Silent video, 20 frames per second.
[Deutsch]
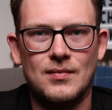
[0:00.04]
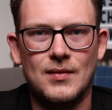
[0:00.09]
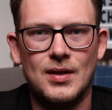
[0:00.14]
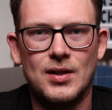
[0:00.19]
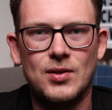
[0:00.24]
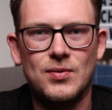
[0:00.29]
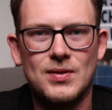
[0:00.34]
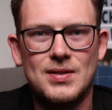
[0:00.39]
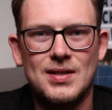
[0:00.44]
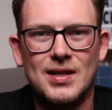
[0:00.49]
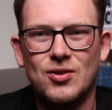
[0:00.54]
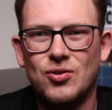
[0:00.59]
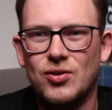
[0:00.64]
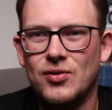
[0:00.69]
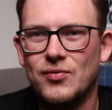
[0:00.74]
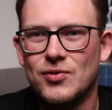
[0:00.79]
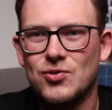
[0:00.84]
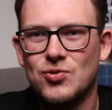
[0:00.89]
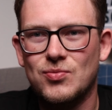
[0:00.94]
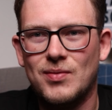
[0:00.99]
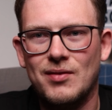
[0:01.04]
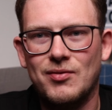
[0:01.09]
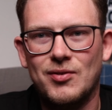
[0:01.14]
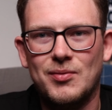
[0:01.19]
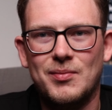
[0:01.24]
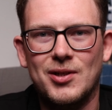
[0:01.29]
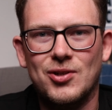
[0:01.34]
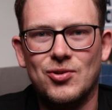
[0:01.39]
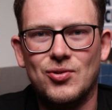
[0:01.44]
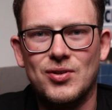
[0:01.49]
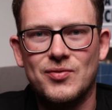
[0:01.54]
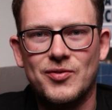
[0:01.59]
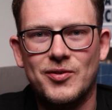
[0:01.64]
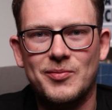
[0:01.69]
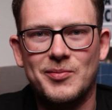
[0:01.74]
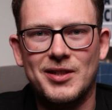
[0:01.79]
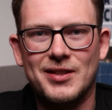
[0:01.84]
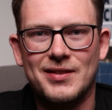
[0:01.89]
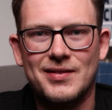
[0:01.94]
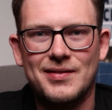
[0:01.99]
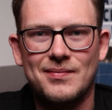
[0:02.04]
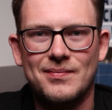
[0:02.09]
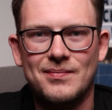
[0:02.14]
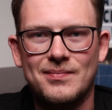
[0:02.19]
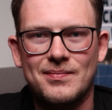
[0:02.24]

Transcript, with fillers: Na, ich würde sagen, heute versuchen wir einfach mal ein neues Format.